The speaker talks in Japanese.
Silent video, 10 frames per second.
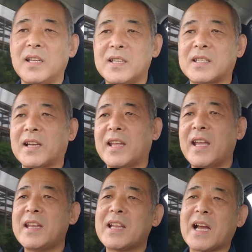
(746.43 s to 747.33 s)
いった
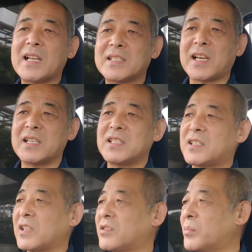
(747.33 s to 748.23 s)
ね、変な勘違い
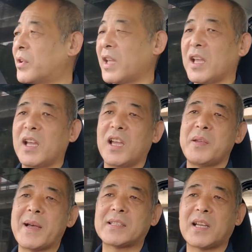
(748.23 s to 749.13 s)
してる人もね、
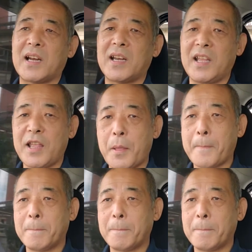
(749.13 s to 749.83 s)
いますからね。